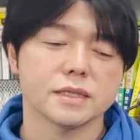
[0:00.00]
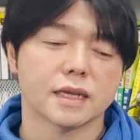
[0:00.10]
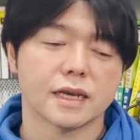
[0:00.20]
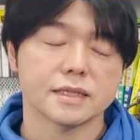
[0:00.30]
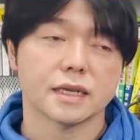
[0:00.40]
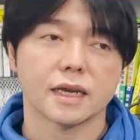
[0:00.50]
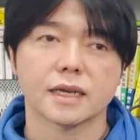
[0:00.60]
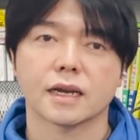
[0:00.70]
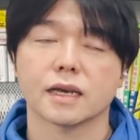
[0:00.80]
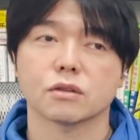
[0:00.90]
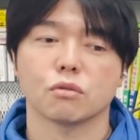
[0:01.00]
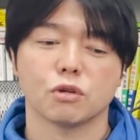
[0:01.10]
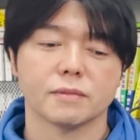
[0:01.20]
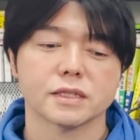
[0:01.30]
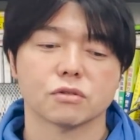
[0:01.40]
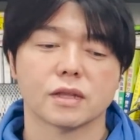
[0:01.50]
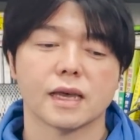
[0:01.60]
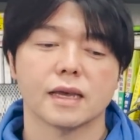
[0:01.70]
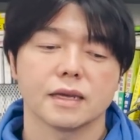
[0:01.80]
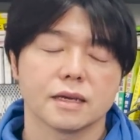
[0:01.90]
みじゃないんじゃないかなと思いますの
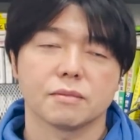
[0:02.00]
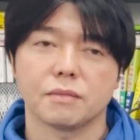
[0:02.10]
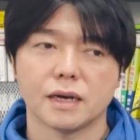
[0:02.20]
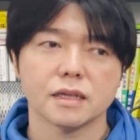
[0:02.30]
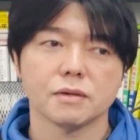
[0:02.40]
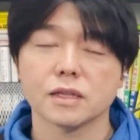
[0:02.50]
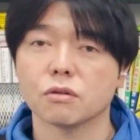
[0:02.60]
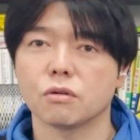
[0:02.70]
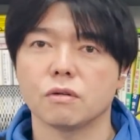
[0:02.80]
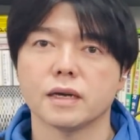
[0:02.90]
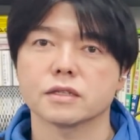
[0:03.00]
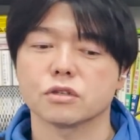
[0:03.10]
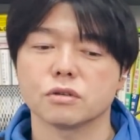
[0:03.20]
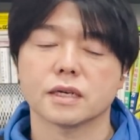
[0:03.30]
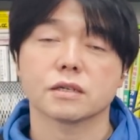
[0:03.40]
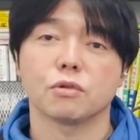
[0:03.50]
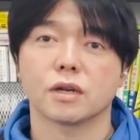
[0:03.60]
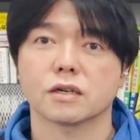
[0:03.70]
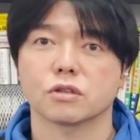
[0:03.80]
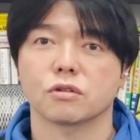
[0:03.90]
で、まだまだ怖い急落、暴
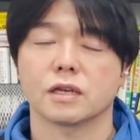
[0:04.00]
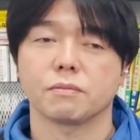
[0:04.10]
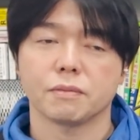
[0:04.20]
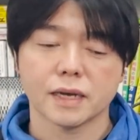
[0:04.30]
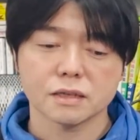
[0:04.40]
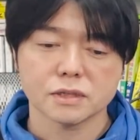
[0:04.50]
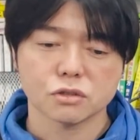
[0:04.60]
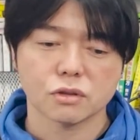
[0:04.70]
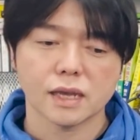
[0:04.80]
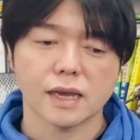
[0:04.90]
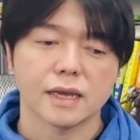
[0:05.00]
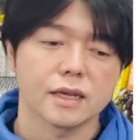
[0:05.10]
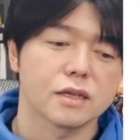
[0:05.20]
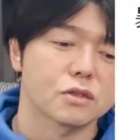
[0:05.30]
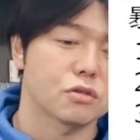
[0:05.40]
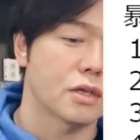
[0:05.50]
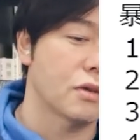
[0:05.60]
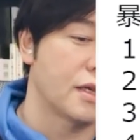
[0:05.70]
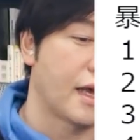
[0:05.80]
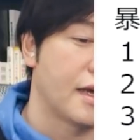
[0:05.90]
落っていうのはいっぱいありますので、その
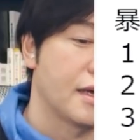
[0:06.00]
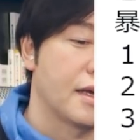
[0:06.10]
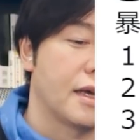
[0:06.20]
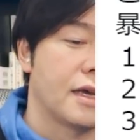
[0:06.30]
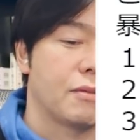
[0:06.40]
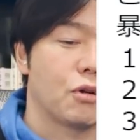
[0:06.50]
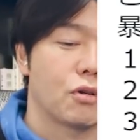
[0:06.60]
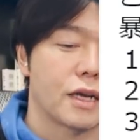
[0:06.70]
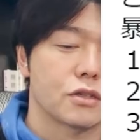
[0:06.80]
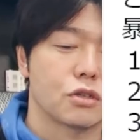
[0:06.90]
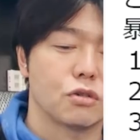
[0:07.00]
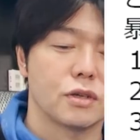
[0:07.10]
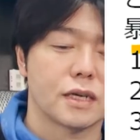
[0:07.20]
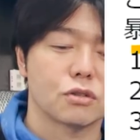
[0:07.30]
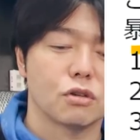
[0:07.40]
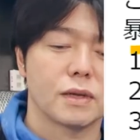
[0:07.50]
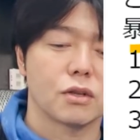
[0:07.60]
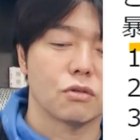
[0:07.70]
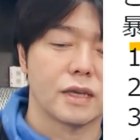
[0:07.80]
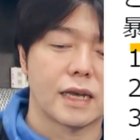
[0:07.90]
時にね、えー、暴落、急落相場
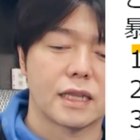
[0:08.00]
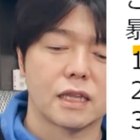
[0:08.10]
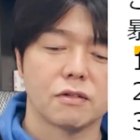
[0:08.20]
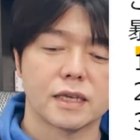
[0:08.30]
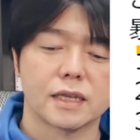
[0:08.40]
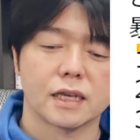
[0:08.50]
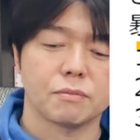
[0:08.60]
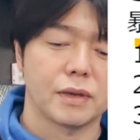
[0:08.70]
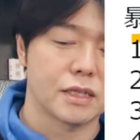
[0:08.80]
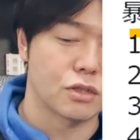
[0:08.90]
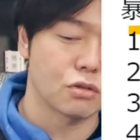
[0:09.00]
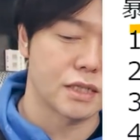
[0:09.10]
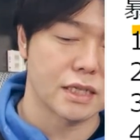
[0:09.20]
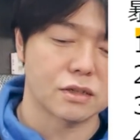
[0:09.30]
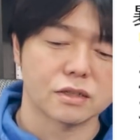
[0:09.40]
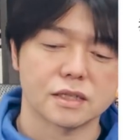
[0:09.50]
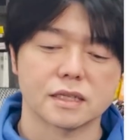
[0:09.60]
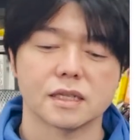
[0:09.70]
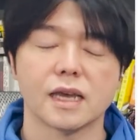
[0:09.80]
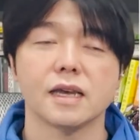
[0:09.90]
でのやってはいけないベストろくで
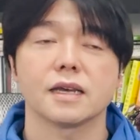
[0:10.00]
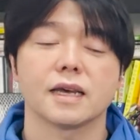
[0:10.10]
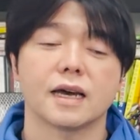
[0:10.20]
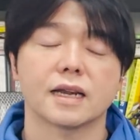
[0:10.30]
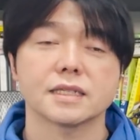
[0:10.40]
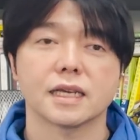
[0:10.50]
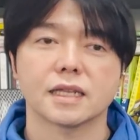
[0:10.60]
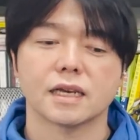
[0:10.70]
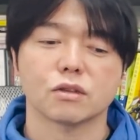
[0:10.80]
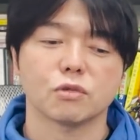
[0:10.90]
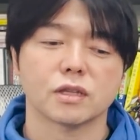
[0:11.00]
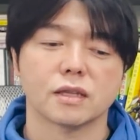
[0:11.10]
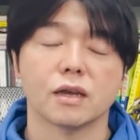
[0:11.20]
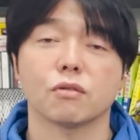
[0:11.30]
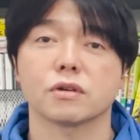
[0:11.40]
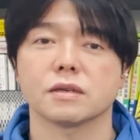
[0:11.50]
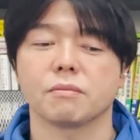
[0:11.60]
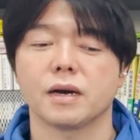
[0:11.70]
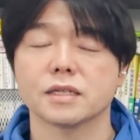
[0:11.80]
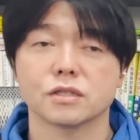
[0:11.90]
すね。話していきたいと思っており
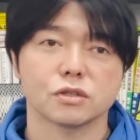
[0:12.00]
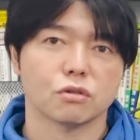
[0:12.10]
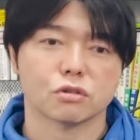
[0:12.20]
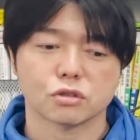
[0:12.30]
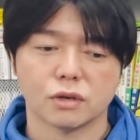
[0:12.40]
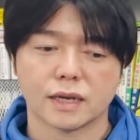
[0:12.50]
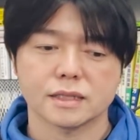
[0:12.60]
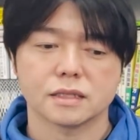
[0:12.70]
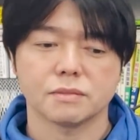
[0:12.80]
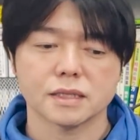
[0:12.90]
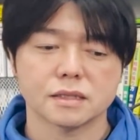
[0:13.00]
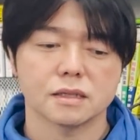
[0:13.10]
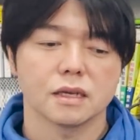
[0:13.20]
ます。よろしくお願いします。